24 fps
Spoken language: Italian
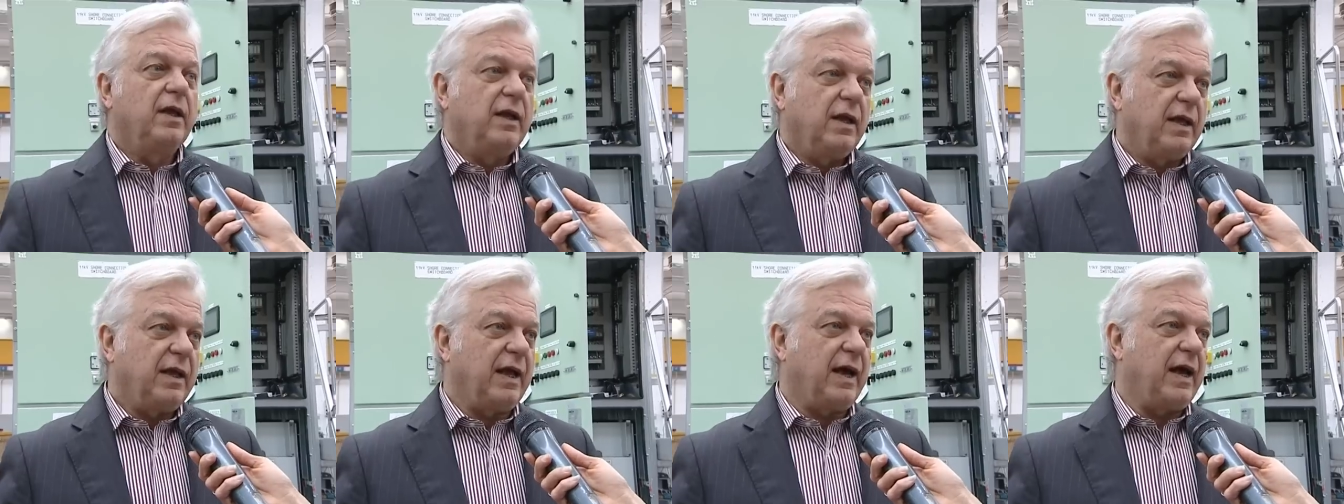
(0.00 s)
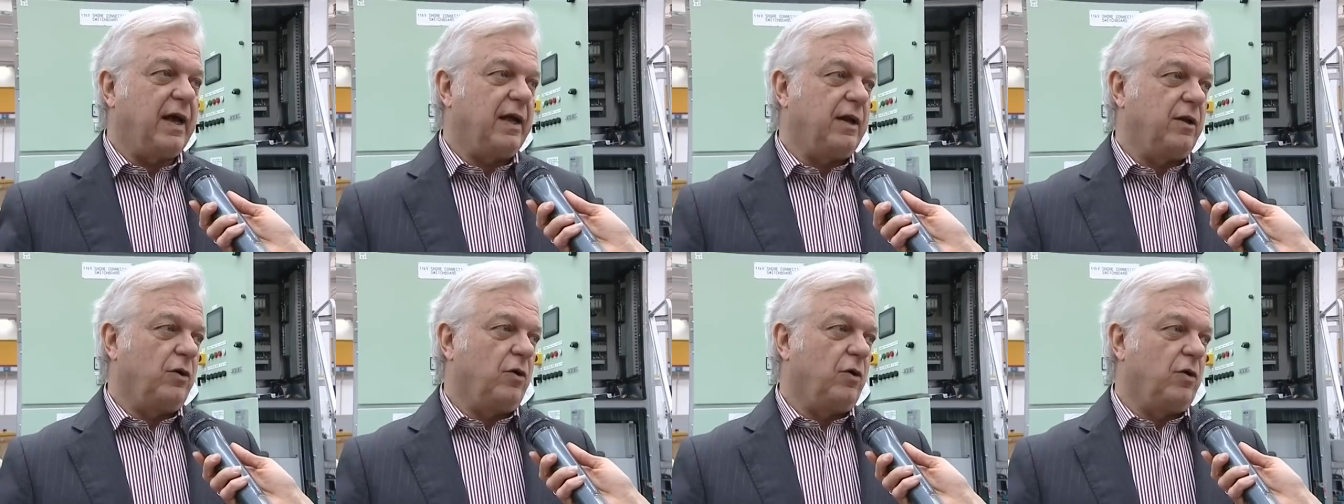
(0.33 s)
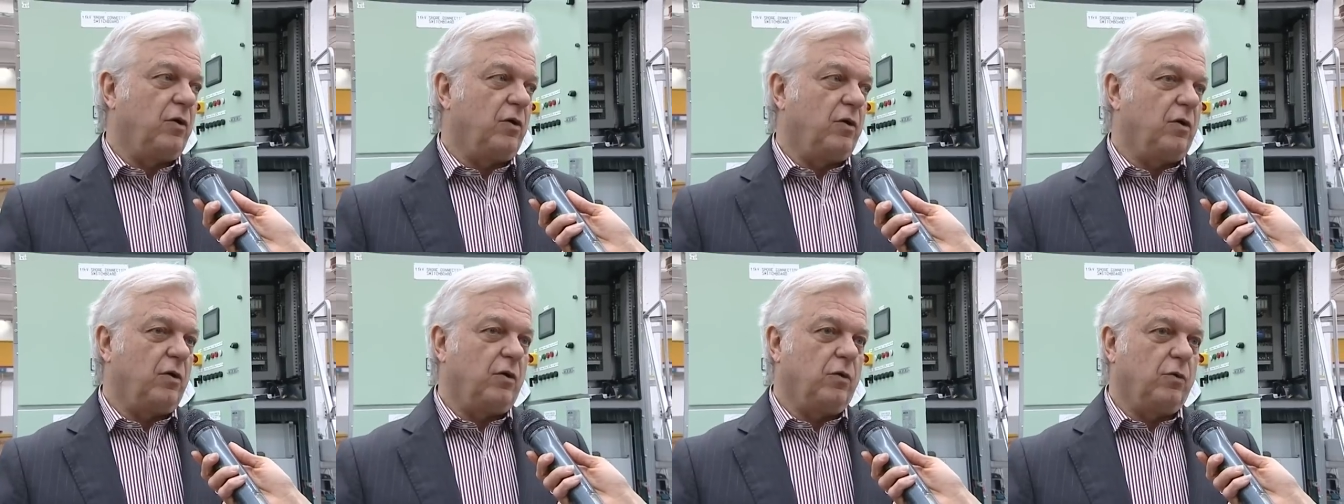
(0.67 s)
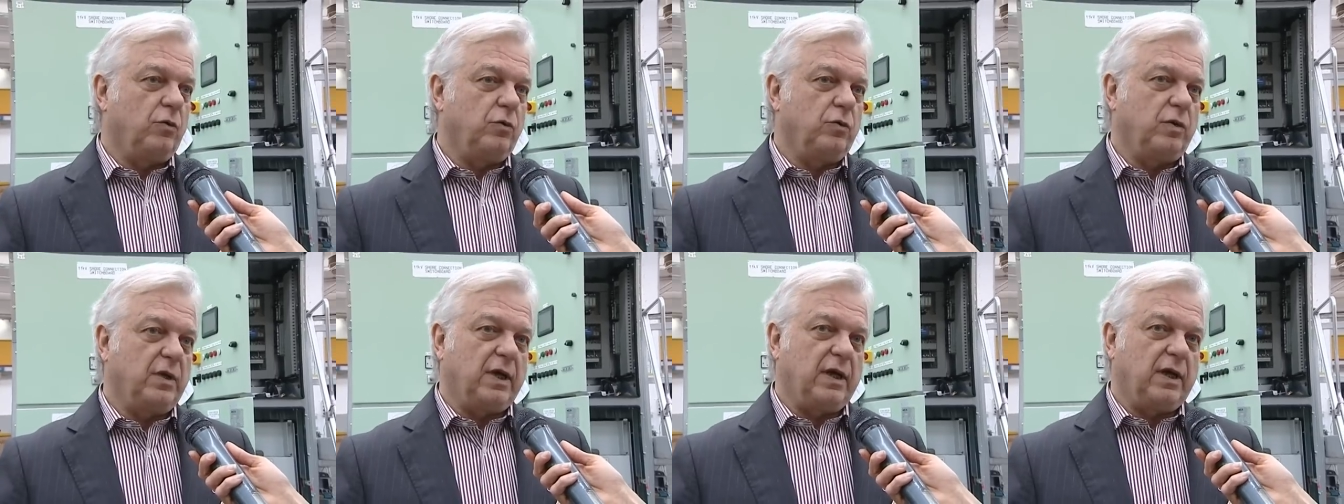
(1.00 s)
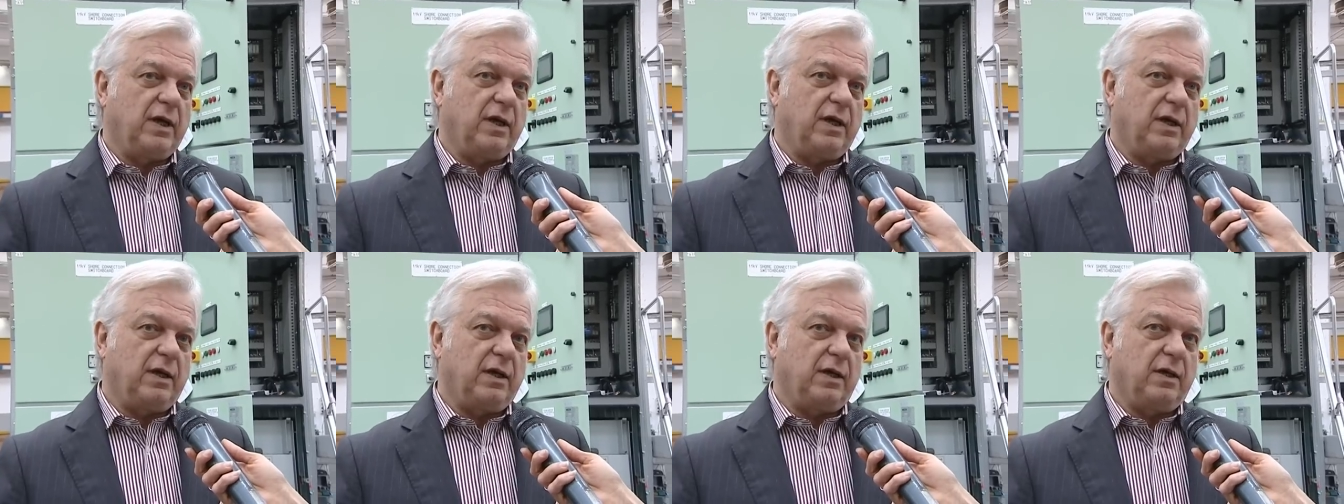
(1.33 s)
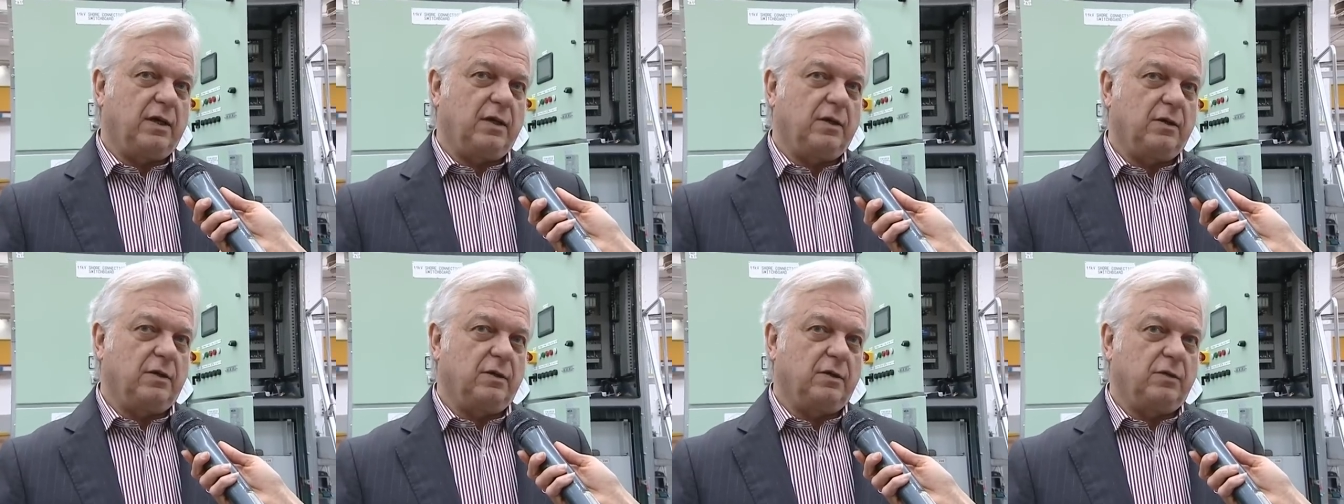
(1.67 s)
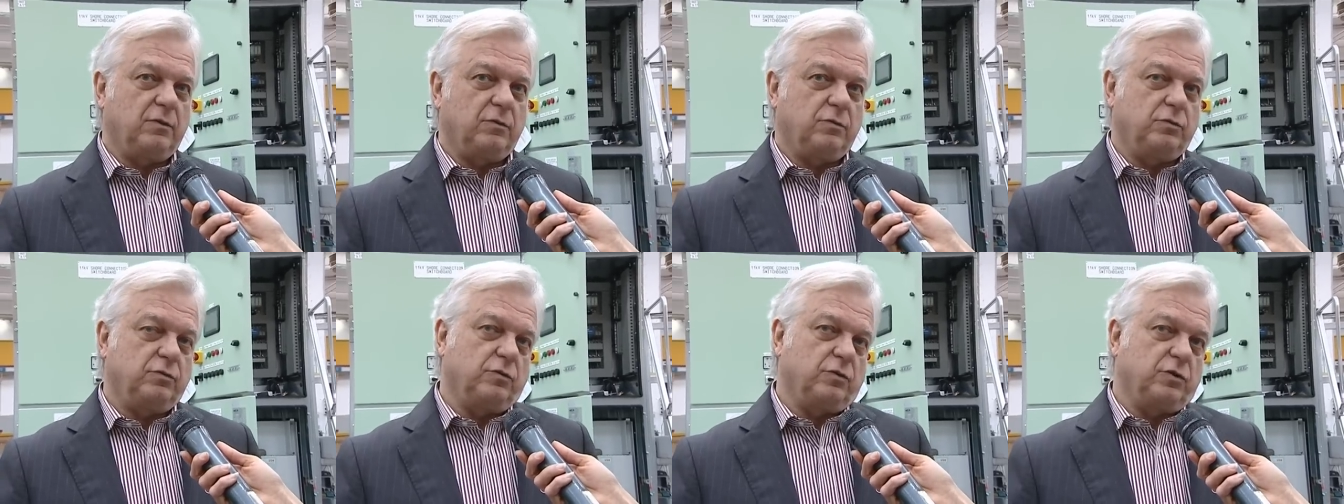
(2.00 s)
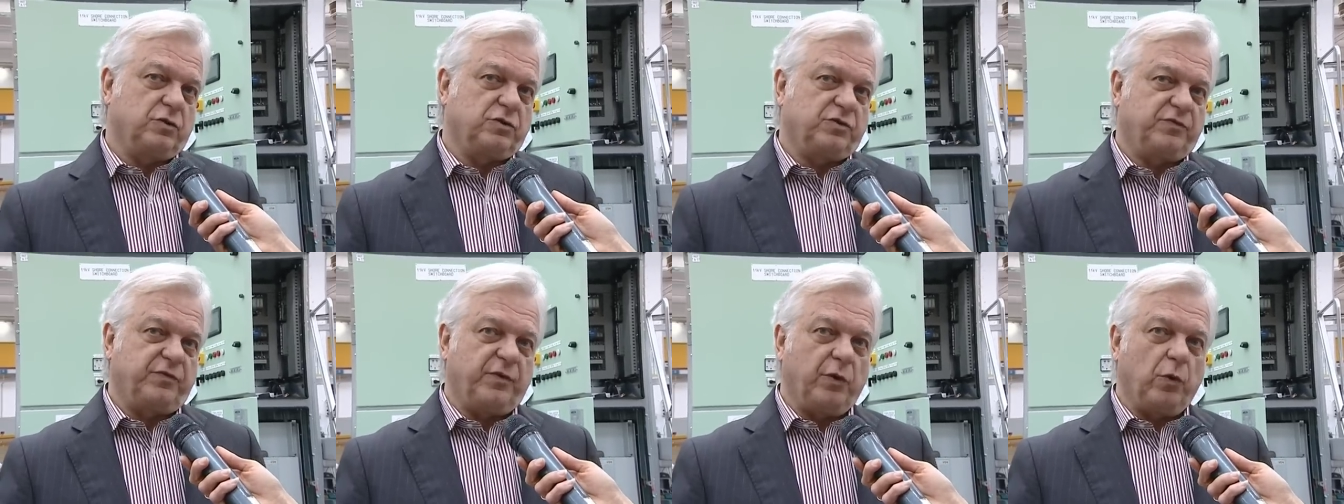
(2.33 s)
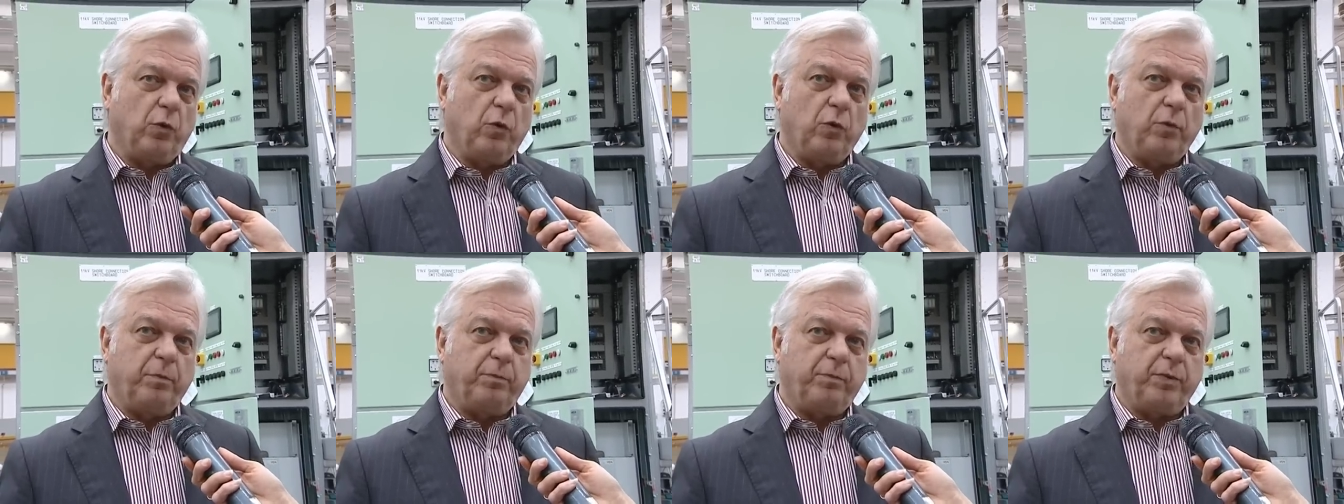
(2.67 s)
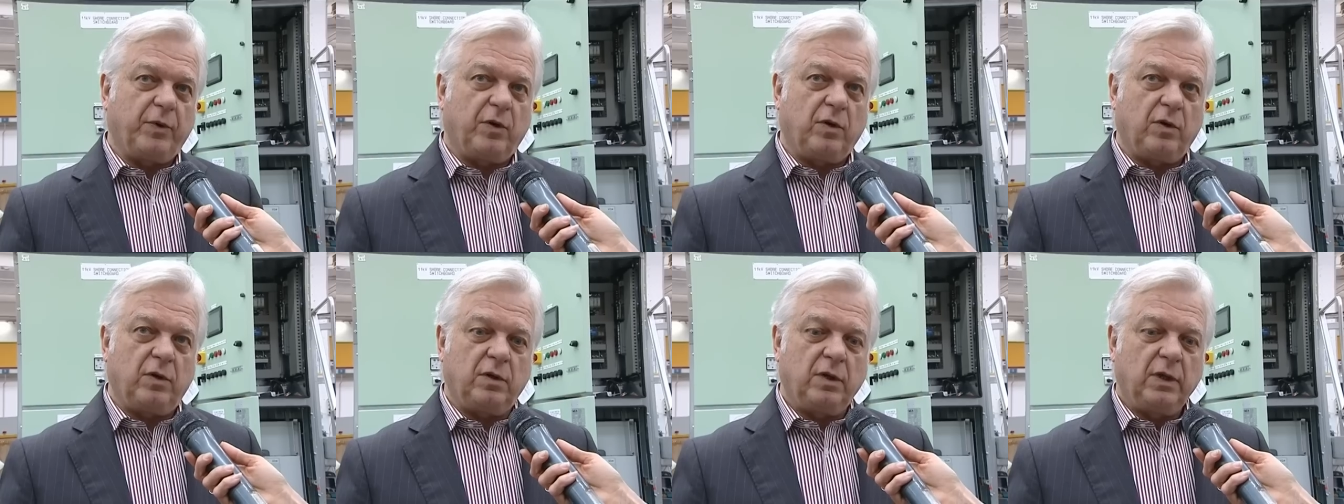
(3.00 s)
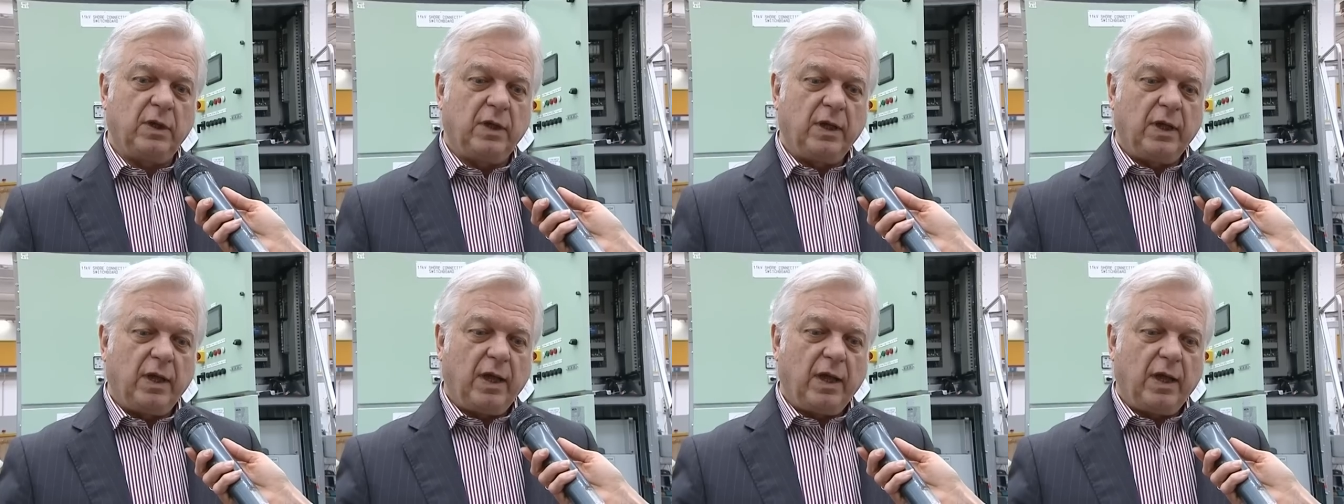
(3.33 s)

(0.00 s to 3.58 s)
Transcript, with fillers: che hanno una, uno sviluppo